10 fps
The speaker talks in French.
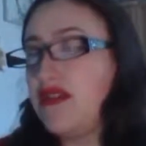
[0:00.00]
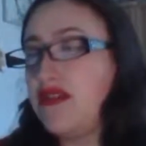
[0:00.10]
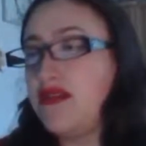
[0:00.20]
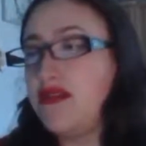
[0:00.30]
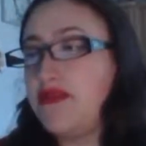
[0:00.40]

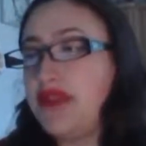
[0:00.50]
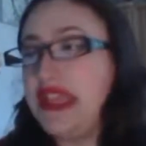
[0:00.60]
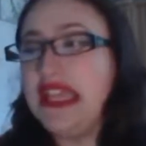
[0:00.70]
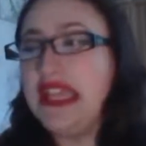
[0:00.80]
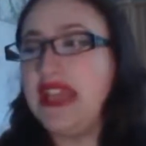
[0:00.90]
Euh,
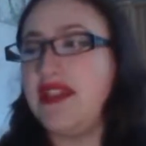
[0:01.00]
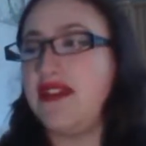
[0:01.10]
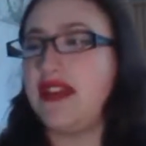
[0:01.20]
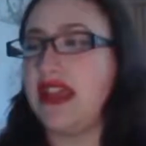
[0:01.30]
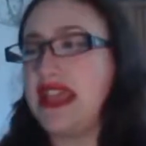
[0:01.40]
puis il
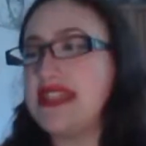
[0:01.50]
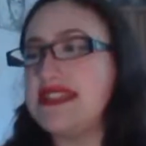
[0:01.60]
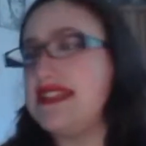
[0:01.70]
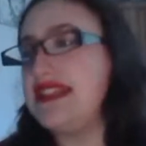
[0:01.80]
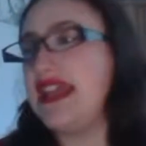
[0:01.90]
est
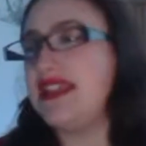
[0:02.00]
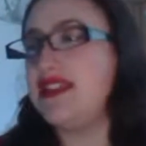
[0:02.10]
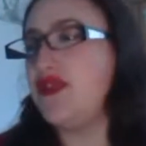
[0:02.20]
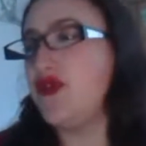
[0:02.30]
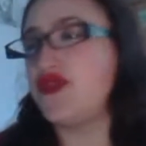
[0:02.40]
excité à
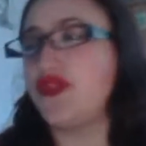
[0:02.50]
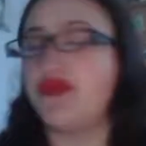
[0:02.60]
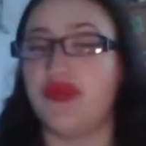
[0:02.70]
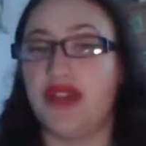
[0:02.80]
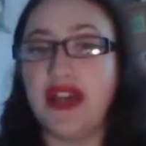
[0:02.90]
l'idée de
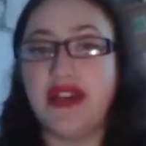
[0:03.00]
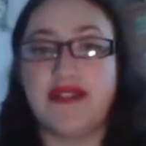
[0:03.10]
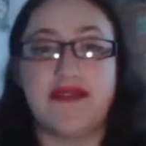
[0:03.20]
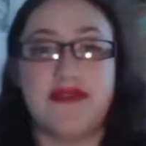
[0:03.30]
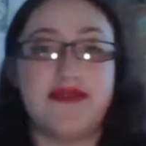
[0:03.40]
rejoindre
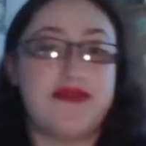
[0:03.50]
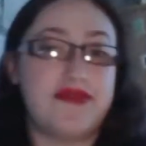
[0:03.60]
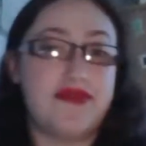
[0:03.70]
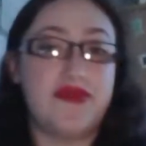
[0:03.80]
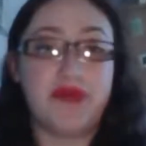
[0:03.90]
Poudlard, euh,
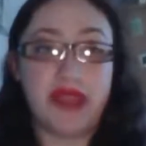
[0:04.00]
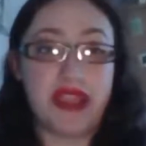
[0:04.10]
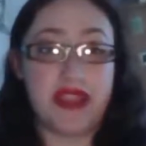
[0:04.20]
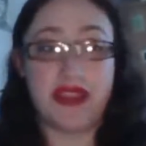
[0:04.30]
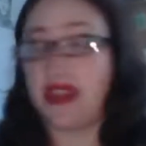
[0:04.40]
où ben,
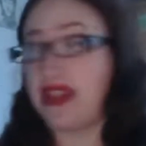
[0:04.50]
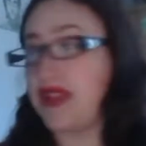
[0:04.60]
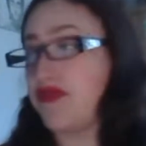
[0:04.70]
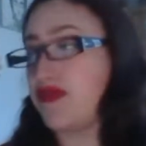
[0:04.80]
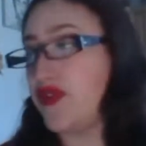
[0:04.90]
il est
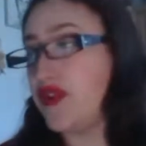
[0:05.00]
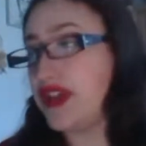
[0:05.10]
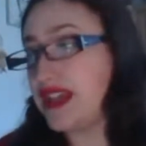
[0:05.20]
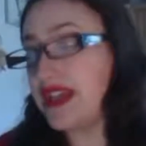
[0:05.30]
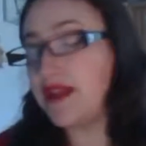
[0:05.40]
Gryffondor
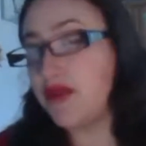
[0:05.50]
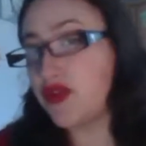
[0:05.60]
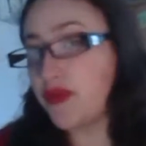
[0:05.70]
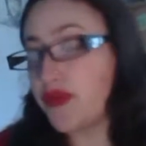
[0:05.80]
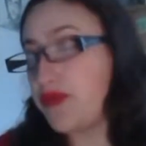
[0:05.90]

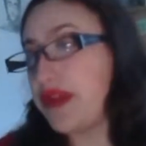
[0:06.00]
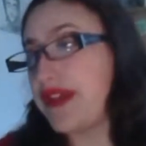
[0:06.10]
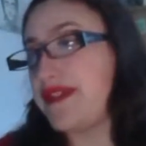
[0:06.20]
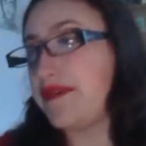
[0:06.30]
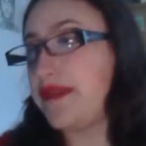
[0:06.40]
également, comme son
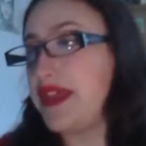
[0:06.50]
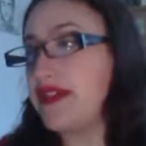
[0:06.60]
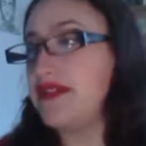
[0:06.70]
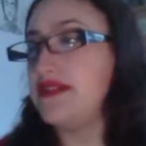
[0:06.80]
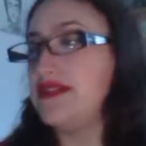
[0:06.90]
père et sa mère.
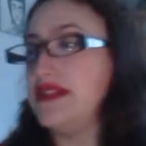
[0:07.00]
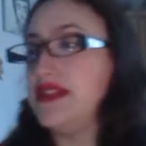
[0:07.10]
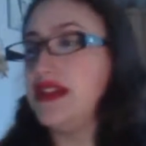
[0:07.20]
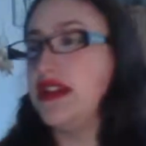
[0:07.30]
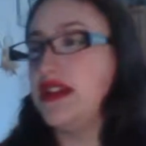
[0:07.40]

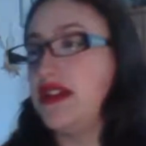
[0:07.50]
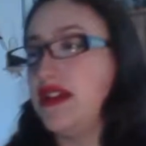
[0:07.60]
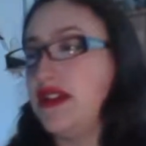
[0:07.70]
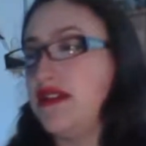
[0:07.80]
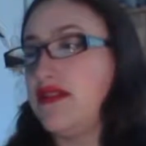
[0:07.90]

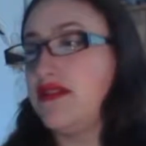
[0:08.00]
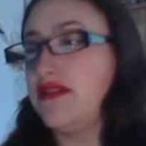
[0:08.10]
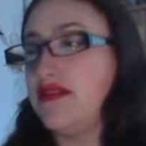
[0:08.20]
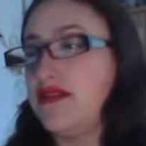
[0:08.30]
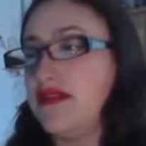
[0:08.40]

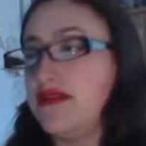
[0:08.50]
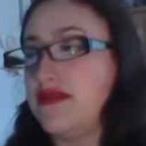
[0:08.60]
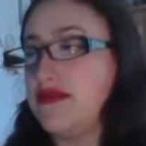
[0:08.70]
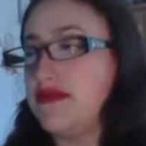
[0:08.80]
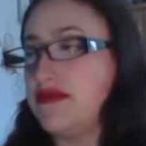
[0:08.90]
Euh,